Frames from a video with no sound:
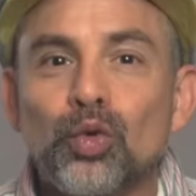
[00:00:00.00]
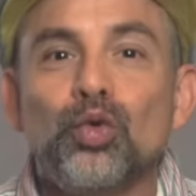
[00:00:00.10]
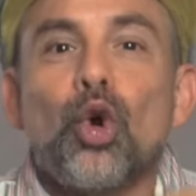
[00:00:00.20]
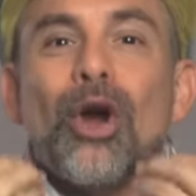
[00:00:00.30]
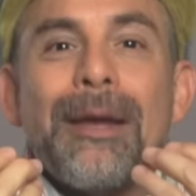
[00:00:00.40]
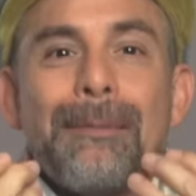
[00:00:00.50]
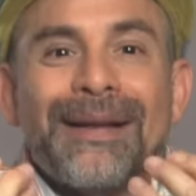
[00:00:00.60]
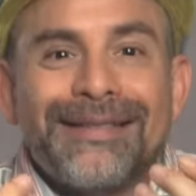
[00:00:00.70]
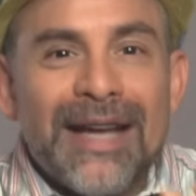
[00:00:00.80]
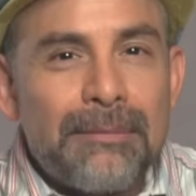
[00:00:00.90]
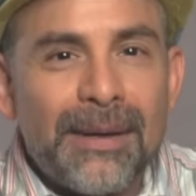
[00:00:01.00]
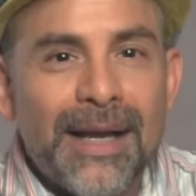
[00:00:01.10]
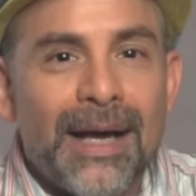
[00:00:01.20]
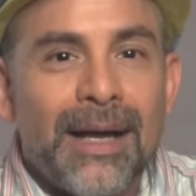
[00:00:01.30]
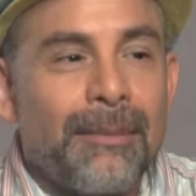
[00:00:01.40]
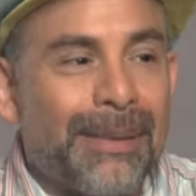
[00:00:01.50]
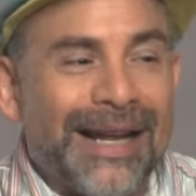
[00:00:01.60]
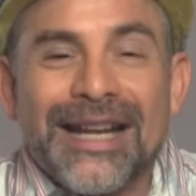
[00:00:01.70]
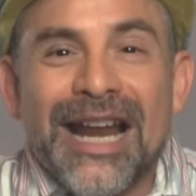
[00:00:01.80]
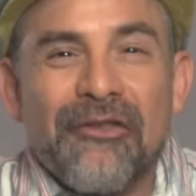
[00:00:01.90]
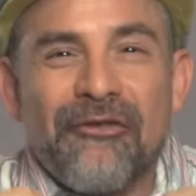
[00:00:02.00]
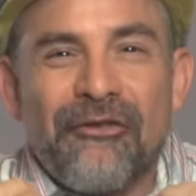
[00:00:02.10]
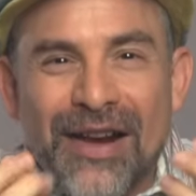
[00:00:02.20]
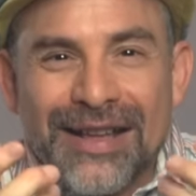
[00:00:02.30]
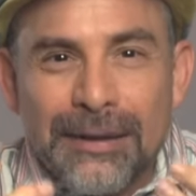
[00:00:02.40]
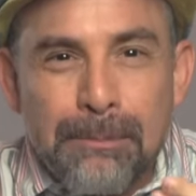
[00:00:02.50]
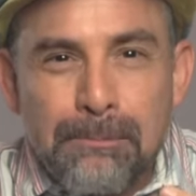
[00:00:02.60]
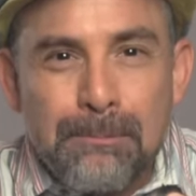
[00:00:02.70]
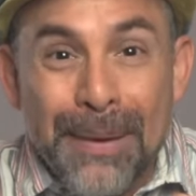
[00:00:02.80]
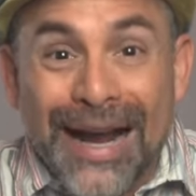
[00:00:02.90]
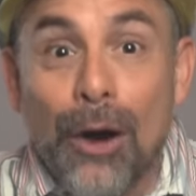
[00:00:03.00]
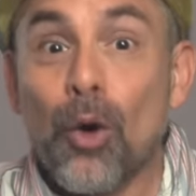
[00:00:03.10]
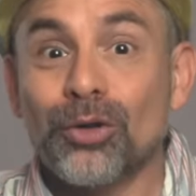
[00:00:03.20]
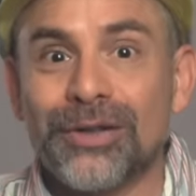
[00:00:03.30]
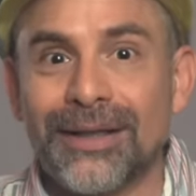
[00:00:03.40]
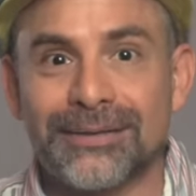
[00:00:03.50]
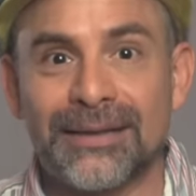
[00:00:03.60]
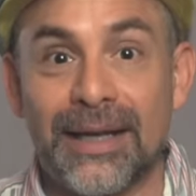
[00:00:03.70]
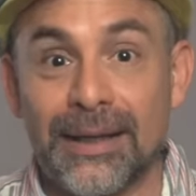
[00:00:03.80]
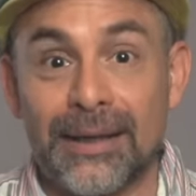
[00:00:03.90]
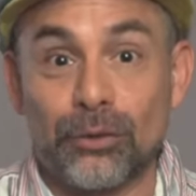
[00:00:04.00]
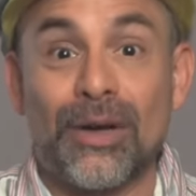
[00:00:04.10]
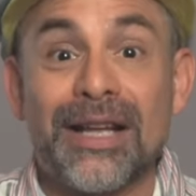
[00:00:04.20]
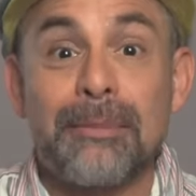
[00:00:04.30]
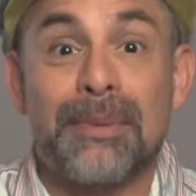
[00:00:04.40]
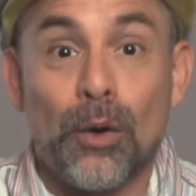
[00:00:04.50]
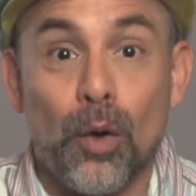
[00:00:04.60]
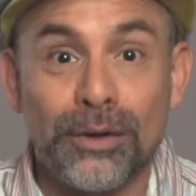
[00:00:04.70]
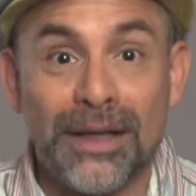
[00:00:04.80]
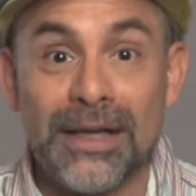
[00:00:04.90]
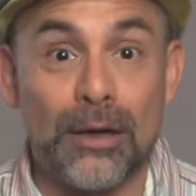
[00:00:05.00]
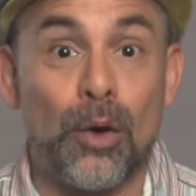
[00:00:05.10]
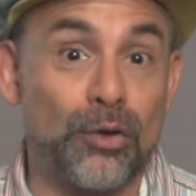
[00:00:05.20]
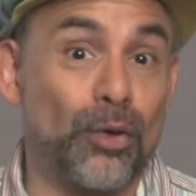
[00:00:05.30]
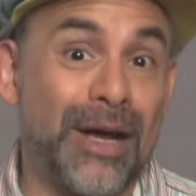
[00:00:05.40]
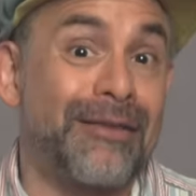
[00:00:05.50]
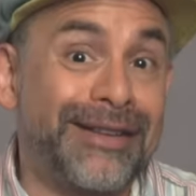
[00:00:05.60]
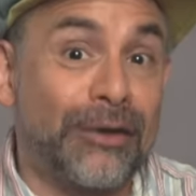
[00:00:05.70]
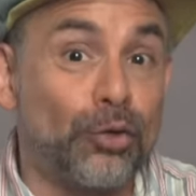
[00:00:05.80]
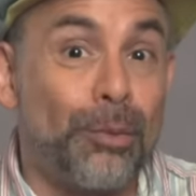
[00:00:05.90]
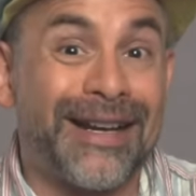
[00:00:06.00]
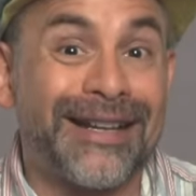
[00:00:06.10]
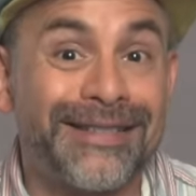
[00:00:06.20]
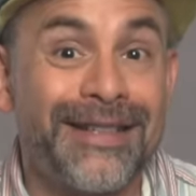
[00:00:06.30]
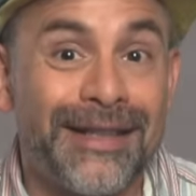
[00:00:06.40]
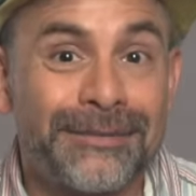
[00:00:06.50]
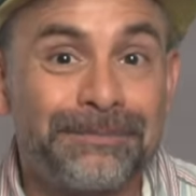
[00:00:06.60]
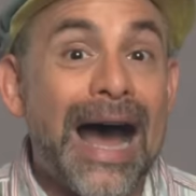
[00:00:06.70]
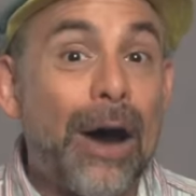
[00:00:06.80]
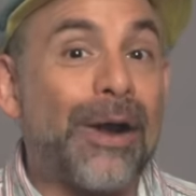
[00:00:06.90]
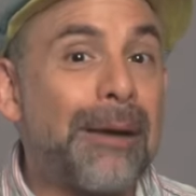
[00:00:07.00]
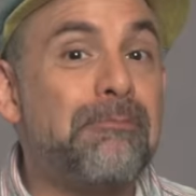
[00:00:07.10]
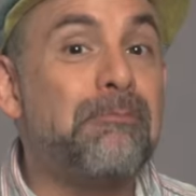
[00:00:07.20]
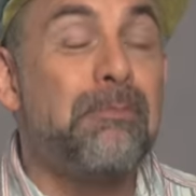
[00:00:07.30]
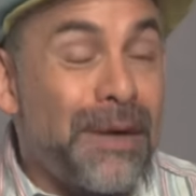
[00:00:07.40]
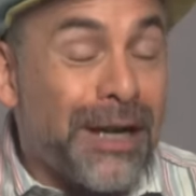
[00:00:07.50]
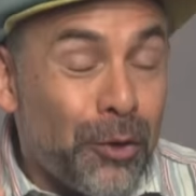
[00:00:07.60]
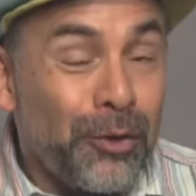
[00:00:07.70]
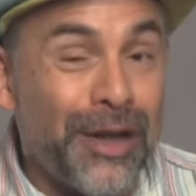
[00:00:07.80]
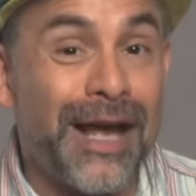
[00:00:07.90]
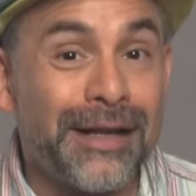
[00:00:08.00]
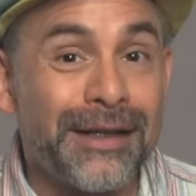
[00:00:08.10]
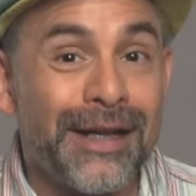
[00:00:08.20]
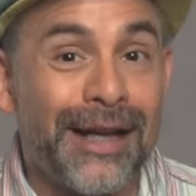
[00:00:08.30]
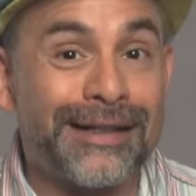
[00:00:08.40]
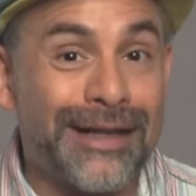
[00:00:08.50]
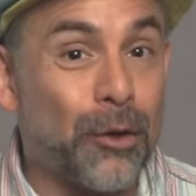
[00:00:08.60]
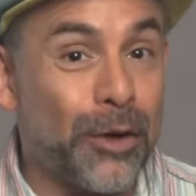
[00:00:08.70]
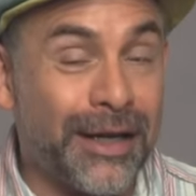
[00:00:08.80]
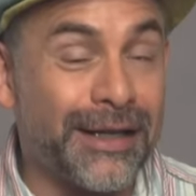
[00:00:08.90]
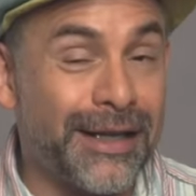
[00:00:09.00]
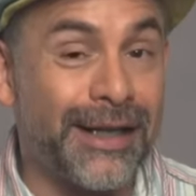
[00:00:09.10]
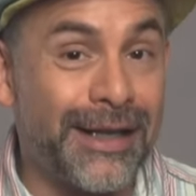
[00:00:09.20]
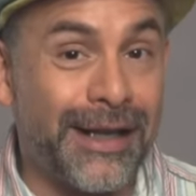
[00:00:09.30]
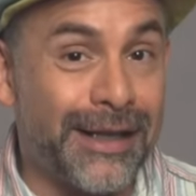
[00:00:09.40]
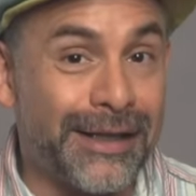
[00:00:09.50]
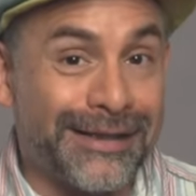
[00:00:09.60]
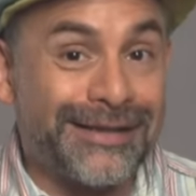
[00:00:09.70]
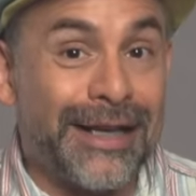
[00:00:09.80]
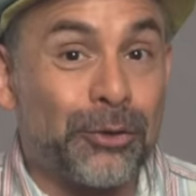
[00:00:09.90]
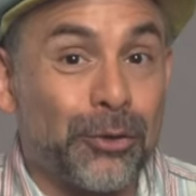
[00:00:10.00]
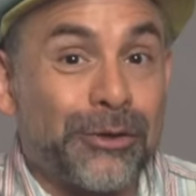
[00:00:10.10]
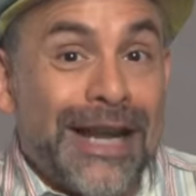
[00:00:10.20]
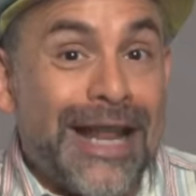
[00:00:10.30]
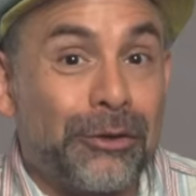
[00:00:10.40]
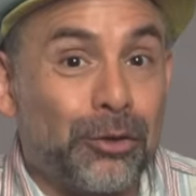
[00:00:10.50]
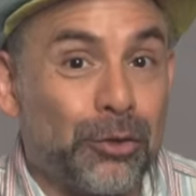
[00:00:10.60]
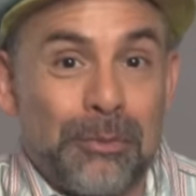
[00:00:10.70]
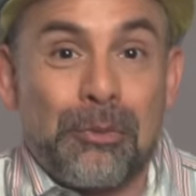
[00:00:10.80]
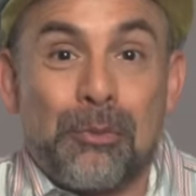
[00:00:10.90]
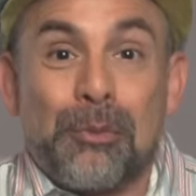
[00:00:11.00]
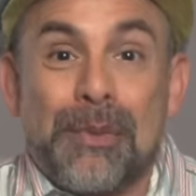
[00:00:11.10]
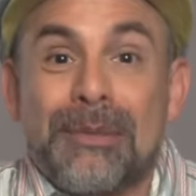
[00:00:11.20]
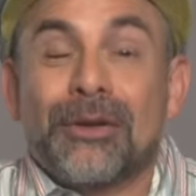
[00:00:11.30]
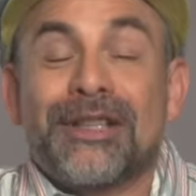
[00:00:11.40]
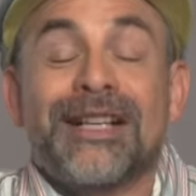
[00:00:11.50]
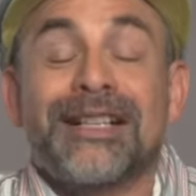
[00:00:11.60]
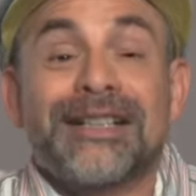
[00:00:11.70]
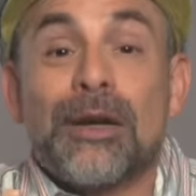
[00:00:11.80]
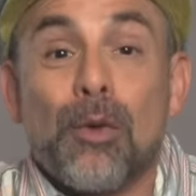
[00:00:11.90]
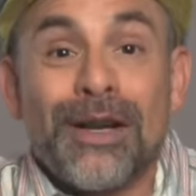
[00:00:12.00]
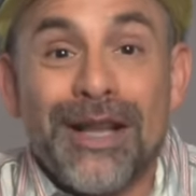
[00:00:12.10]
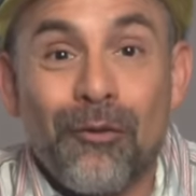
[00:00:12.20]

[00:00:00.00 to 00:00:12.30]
un don especial para, para crear frases pegajosas que, son las que pregonan y que los ayudan a vender sus mercancías. Ahora, pregonar es algo que requiere de, cierto talento. primero tienes que tener buena